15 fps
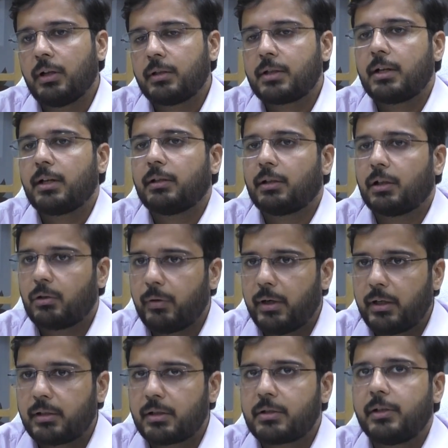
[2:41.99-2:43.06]
చాలా తక్కువ
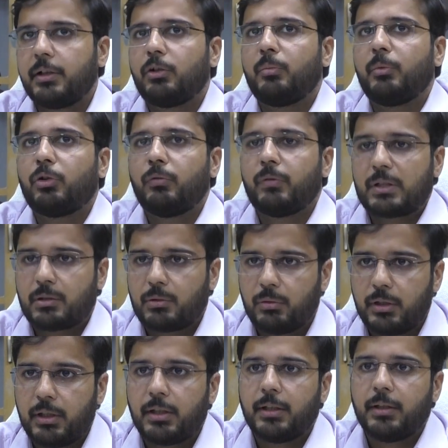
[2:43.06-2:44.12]
ఇంట్రెస్ట్ రేటు మీకు
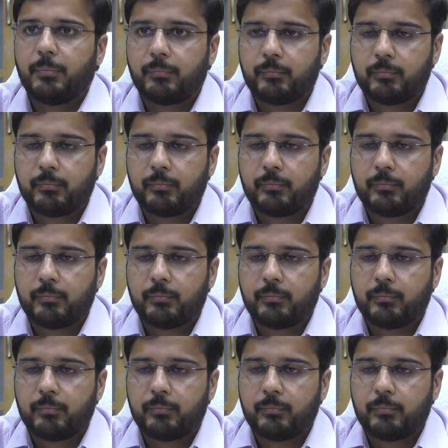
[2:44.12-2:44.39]
వస్తుంది అది